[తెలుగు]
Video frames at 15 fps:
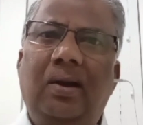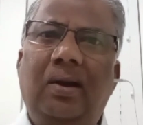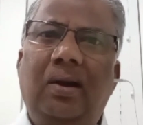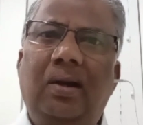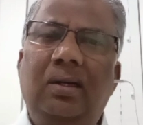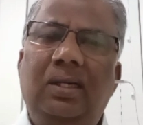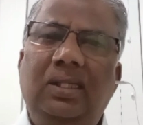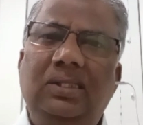
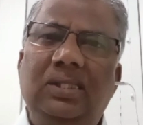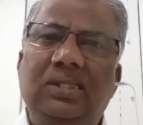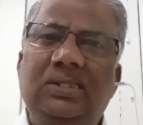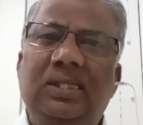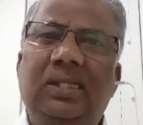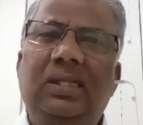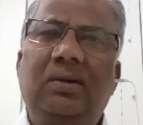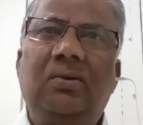టీచర్స్
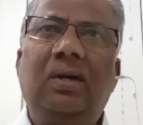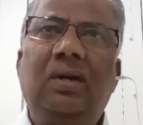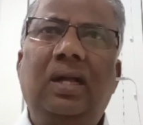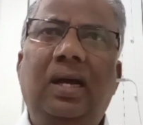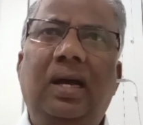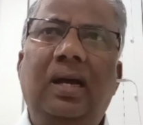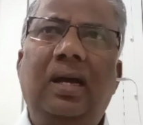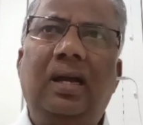అందరూ కూడా
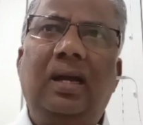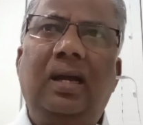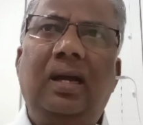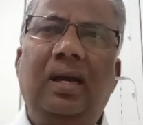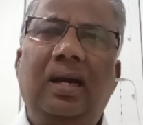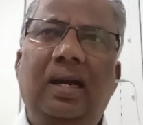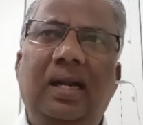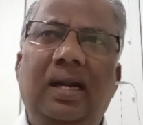
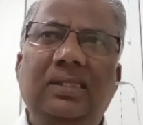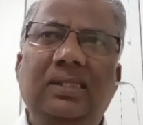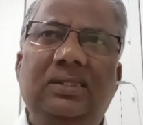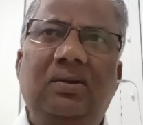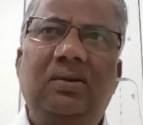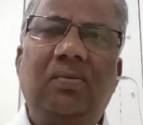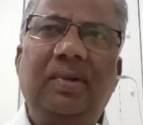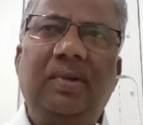క్రైస్తవ
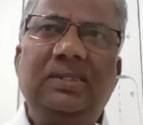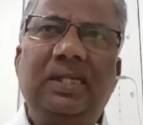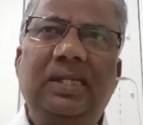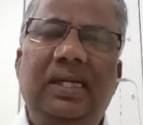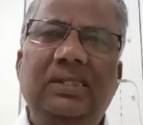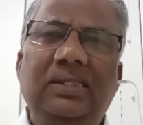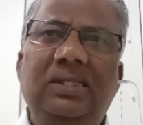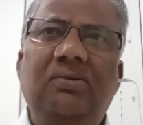మిషనరీ
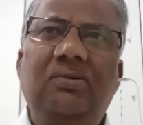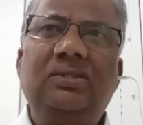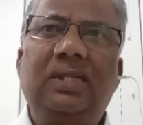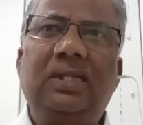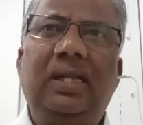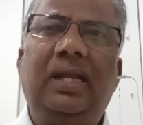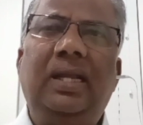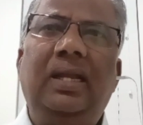
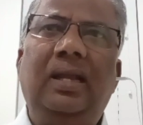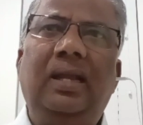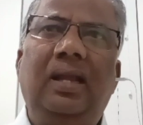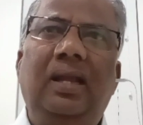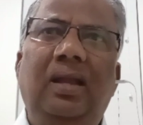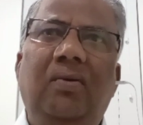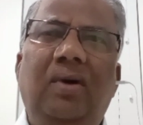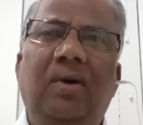సంస్థలే
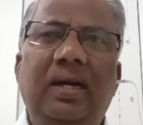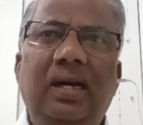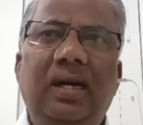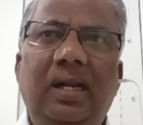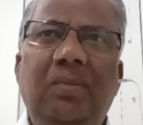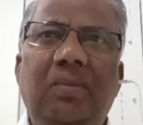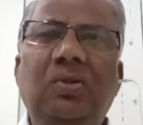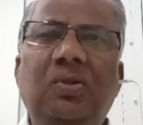వారిని
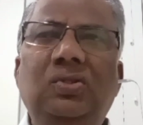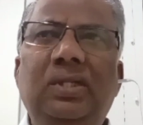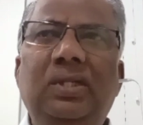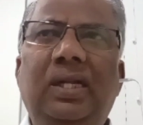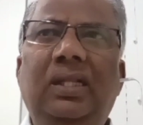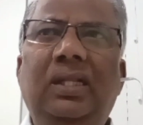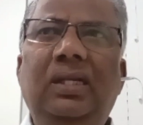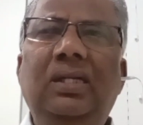
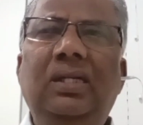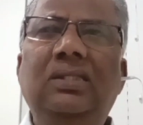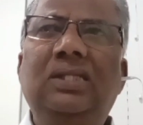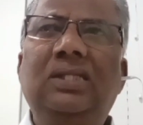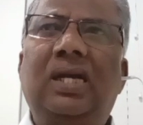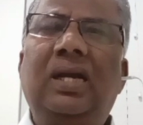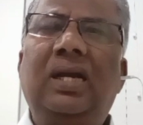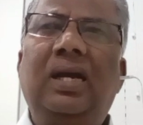నియమించుకునేది
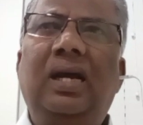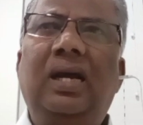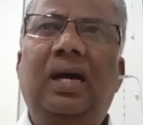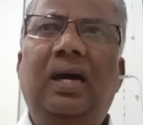చక్కగా